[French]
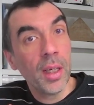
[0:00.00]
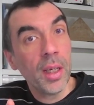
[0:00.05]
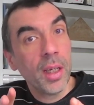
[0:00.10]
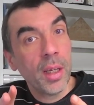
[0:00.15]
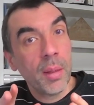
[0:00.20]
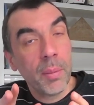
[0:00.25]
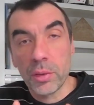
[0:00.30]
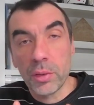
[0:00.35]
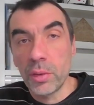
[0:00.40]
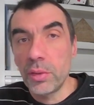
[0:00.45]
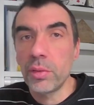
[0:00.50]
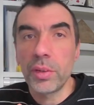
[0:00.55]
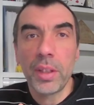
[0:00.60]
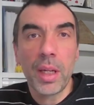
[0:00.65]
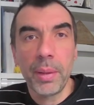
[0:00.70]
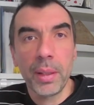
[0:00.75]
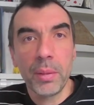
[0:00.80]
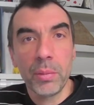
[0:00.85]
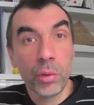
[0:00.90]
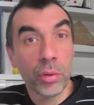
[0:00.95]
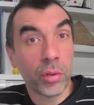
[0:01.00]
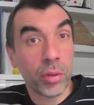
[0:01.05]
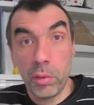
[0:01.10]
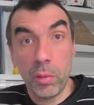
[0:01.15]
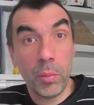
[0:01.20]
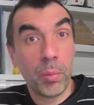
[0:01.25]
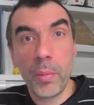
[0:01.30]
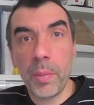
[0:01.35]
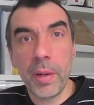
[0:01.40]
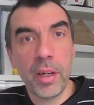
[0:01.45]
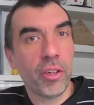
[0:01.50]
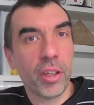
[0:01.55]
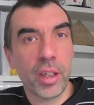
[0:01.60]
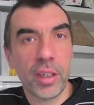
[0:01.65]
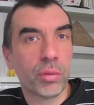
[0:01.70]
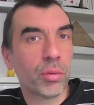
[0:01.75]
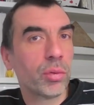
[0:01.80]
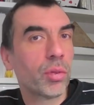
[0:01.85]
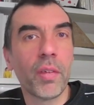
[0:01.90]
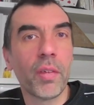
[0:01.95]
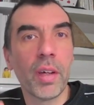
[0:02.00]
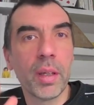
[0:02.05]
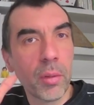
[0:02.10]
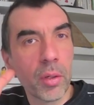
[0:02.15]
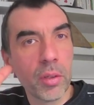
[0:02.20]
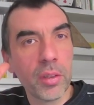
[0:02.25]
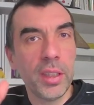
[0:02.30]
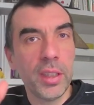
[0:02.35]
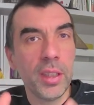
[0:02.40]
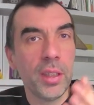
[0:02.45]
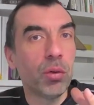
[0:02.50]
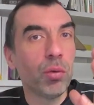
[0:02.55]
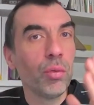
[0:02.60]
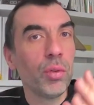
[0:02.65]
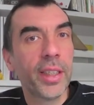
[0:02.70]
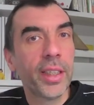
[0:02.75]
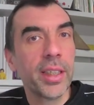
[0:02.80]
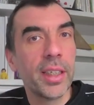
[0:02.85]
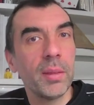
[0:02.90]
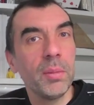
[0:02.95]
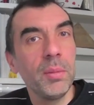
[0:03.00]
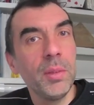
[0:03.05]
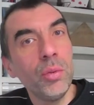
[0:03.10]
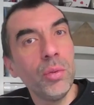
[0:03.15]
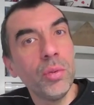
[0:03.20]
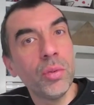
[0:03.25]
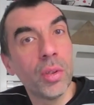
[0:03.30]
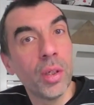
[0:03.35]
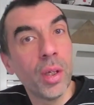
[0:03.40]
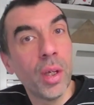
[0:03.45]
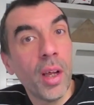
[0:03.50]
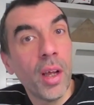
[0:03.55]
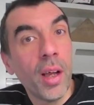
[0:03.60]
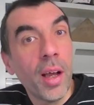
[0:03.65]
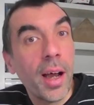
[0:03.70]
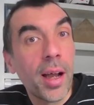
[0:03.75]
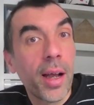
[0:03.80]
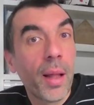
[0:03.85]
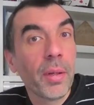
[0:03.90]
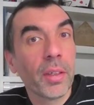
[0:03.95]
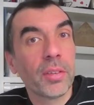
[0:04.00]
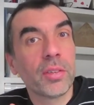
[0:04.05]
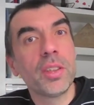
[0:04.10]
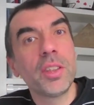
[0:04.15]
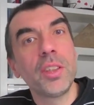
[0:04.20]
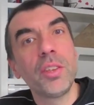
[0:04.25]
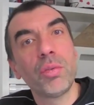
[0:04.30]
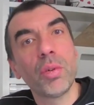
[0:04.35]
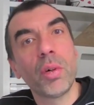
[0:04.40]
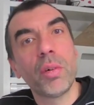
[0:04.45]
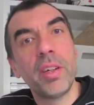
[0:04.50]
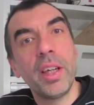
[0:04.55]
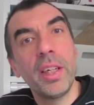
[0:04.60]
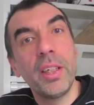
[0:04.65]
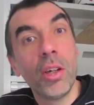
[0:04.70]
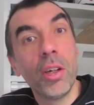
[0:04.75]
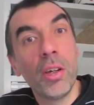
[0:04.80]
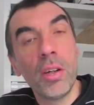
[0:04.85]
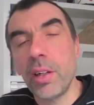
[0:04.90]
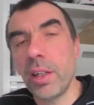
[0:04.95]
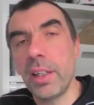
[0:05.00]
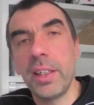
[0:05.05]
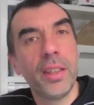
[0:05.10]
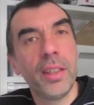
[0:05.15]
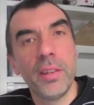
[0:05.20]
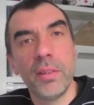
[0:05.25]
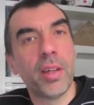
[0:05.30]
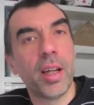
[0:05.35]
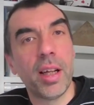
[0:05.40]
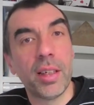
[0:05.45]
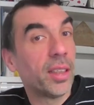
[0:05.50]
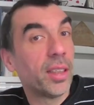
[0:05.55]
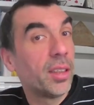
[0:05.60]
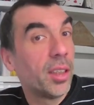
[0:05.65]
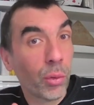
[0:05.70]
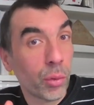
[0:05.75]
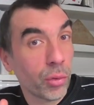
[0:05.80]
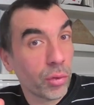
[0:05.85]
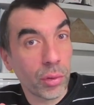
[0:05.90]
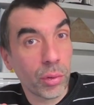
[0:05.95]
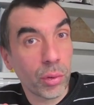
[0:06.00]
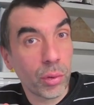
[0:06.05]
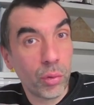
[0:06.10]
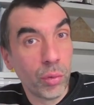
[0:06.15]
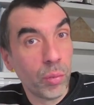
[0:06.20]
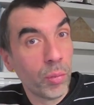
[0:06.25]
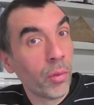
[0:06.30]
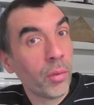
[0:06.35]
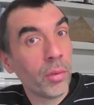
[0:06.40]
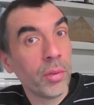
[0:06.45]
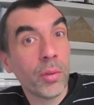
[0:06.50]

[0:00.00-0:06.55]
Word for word: Parce que si on n'a pas de montre, on ne peut pas gérer son temps. On va demander toutes les 4 minutes à la personne qui surveille l'heure et voilà, ça déconcentre tout le monde.